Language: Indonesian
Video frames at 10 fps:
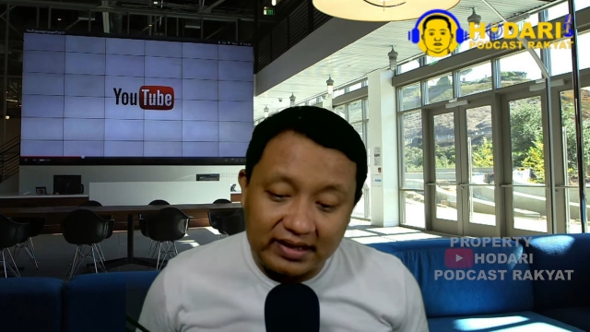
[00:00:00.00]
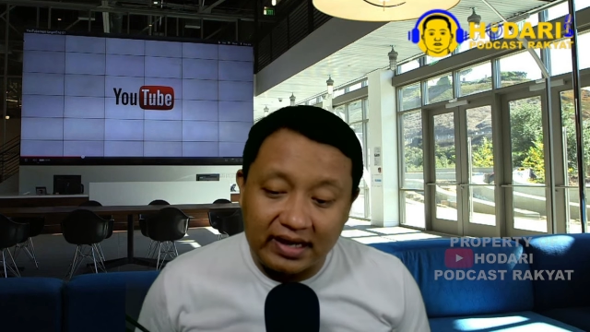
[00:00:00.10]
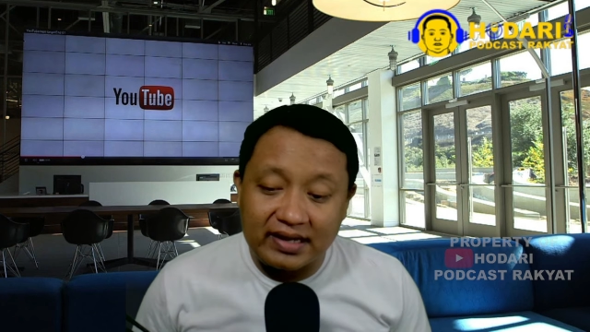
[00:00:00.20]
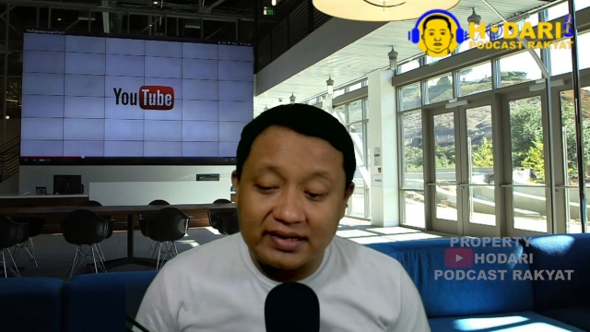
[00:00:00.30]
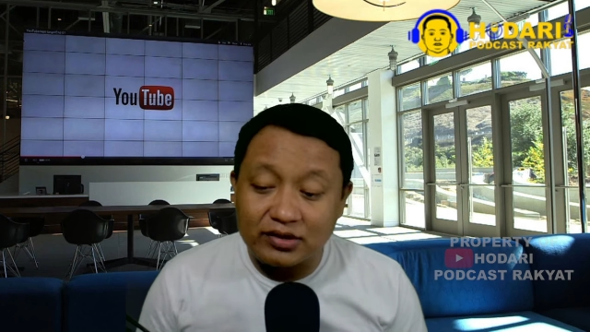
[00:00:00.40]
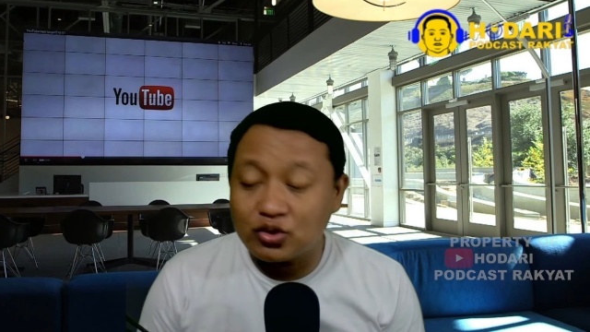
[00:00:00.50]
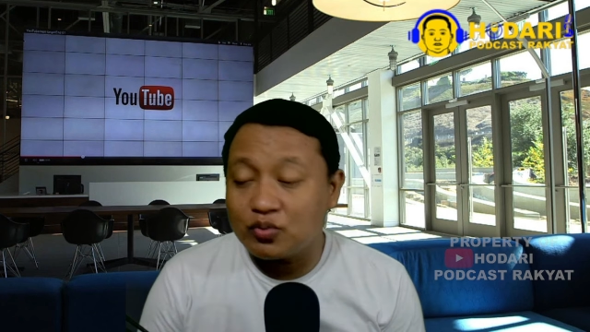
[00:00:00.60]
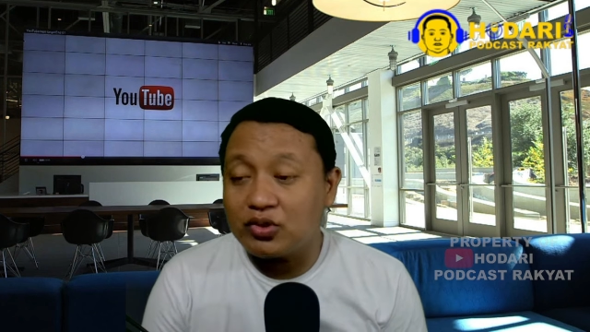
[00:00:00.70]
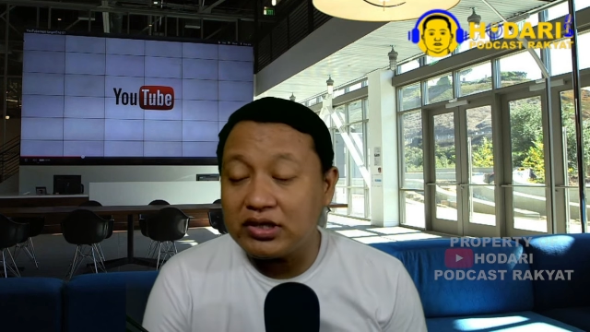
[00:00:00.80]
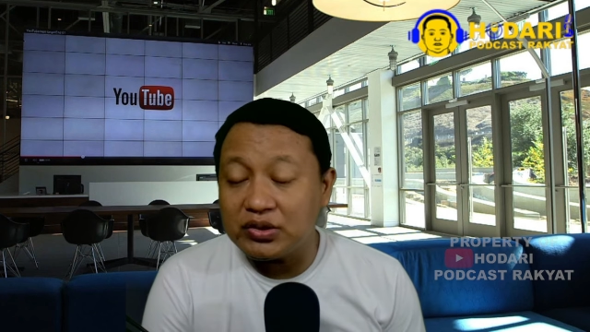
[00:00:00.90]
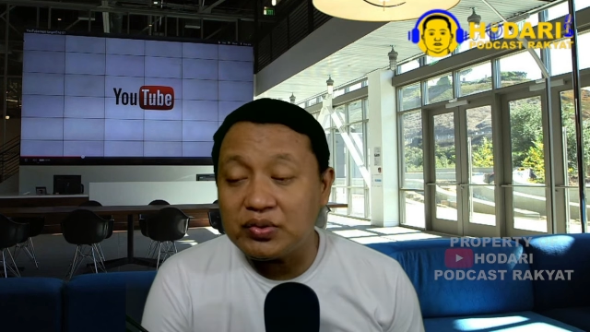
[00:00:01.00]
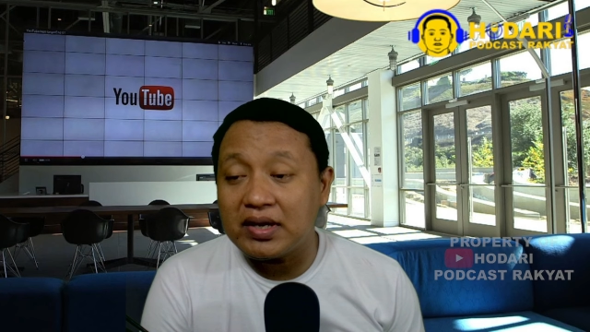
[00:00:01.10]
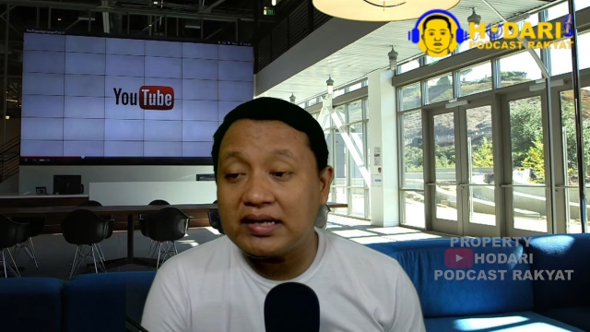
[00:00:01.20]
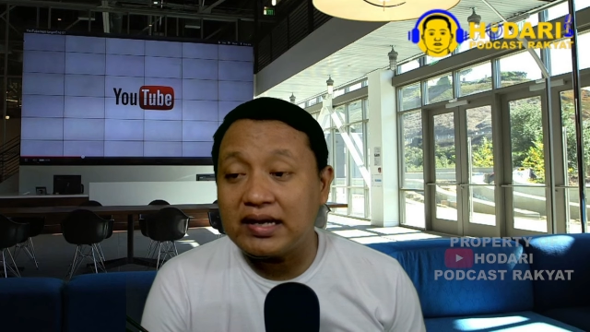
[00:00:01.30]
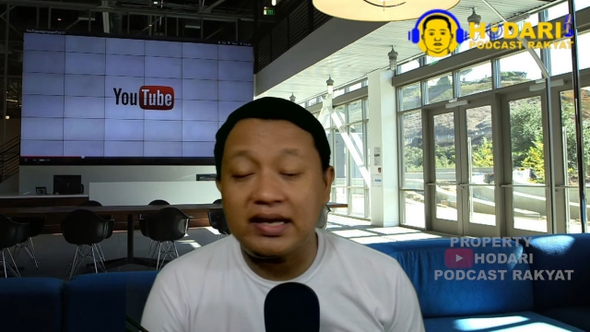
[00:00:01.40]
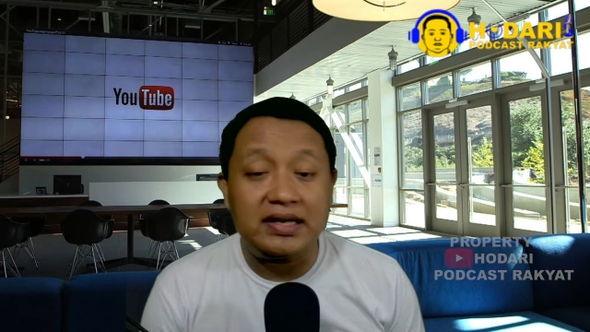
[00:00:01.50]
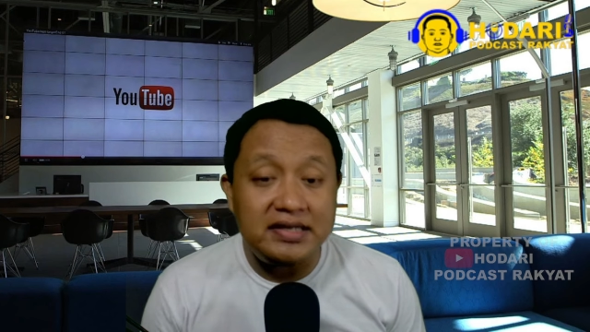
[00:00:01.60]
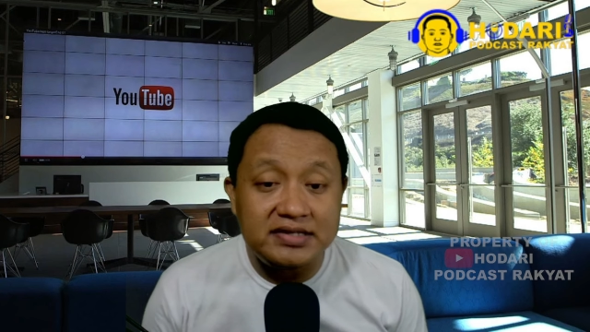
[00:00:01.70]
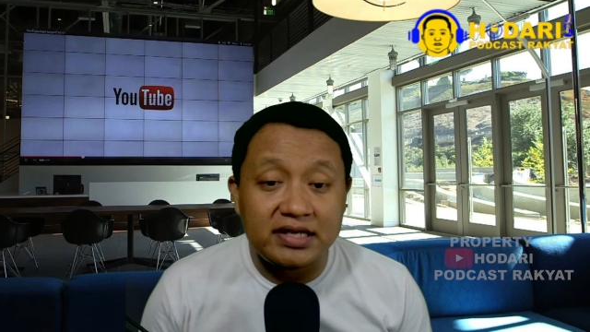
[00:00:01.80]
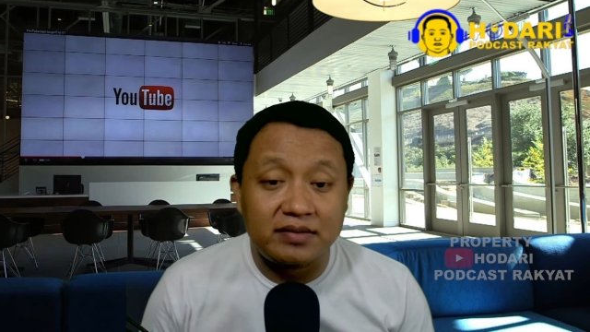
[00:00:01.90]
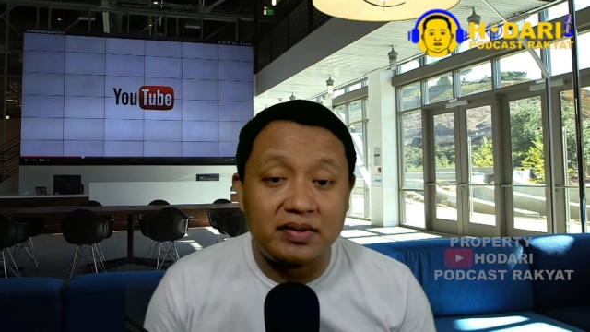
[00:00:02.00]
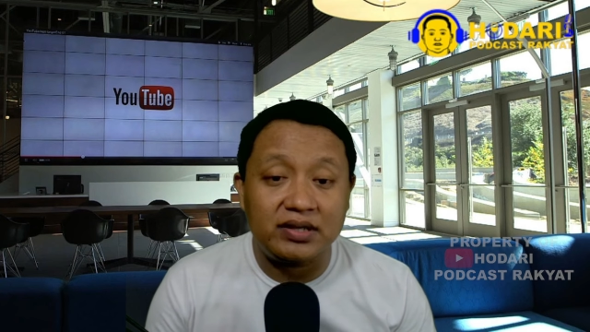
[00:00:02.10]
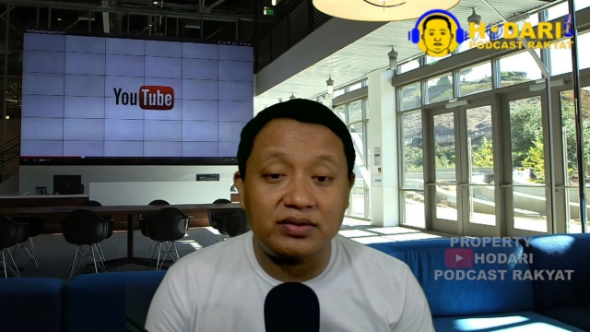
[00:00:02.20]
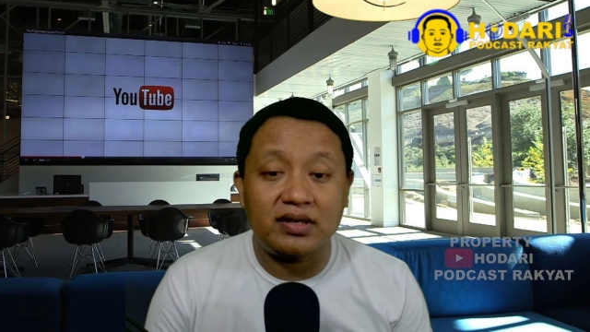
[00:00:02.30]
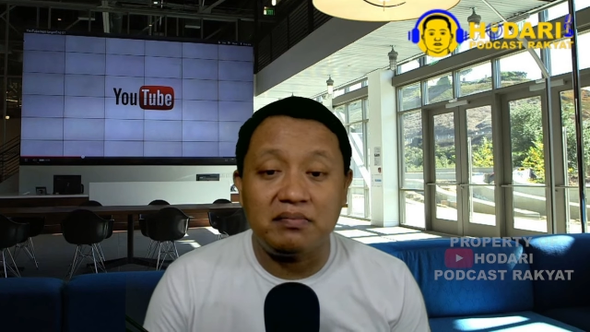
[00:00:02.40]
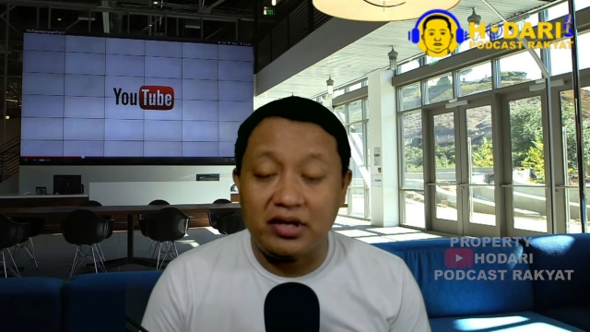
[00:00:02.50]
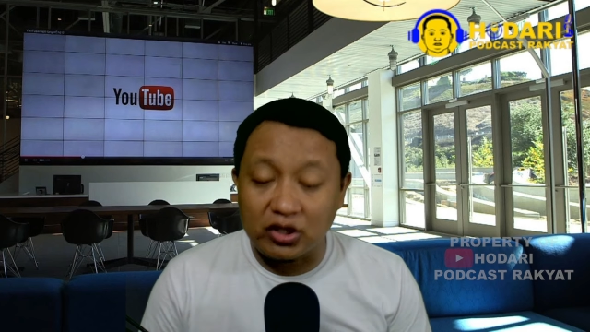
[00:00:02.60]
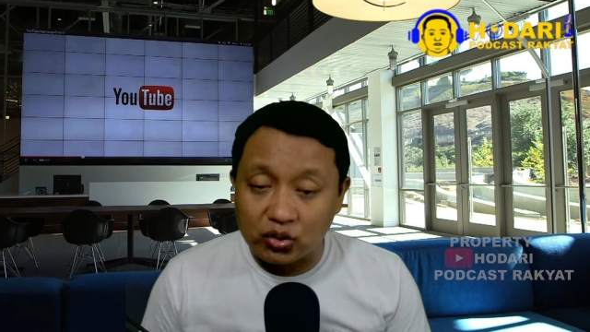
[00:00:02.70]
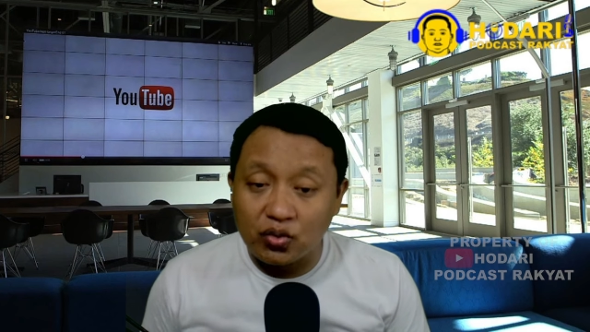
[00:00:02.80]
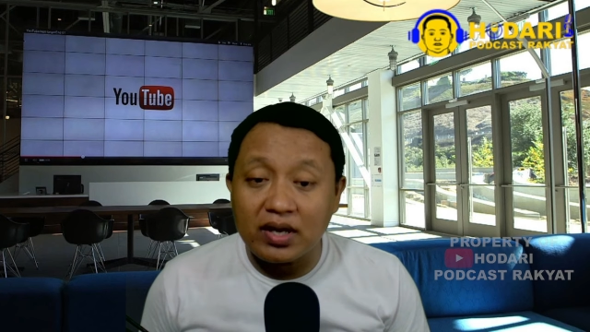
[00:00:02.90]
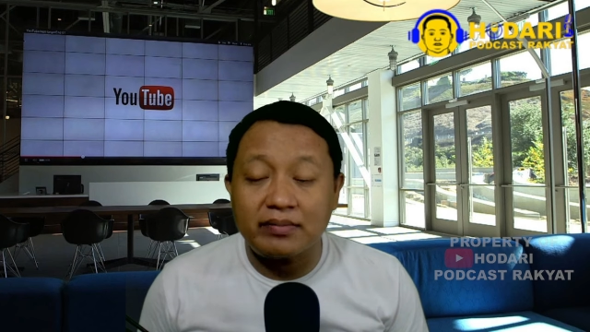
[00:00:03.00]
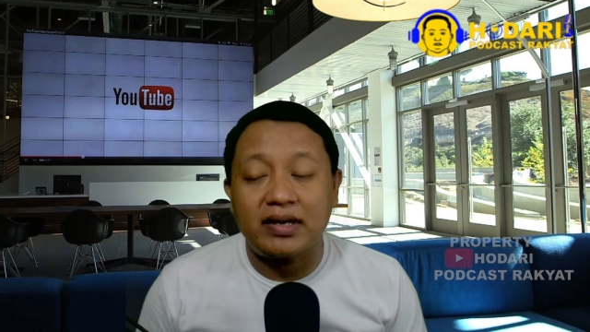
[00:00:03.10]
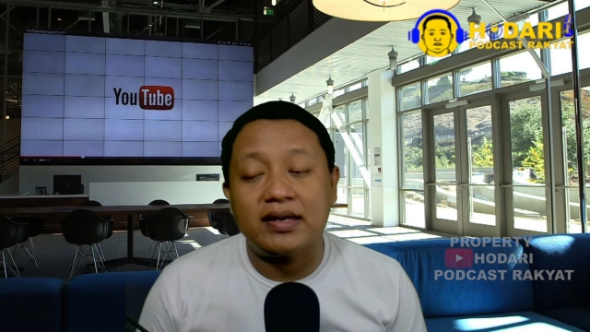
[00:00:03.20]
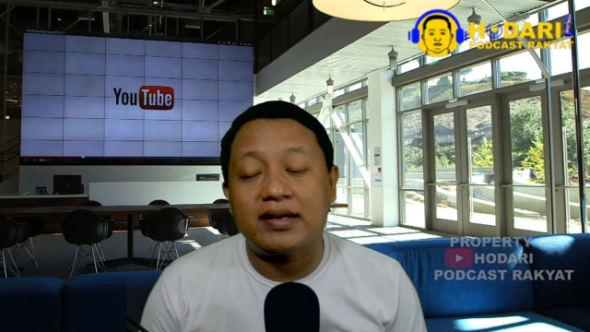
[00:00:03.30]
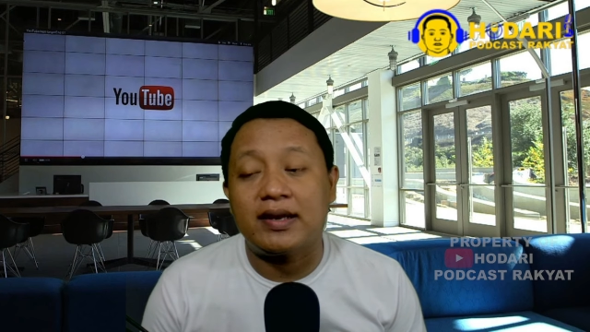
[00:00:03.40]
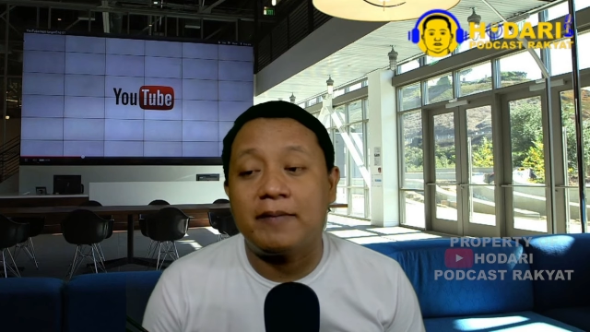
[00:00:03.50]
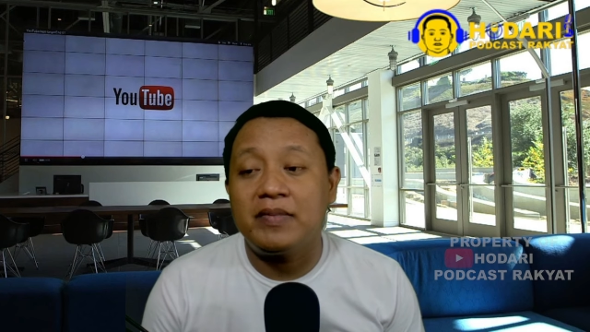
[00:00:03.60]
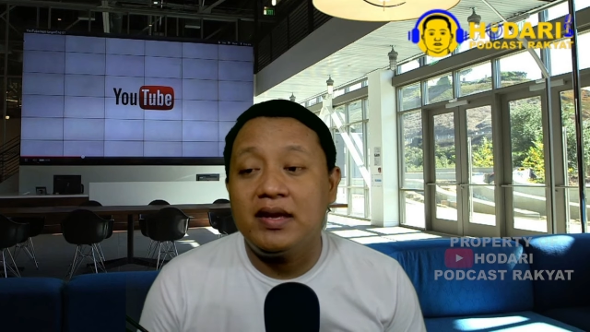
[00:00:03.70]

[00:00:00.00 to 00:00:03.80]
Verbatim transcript: yang ada di Sumut itu adalah ijek begitu kan. Begitu kuat mereka.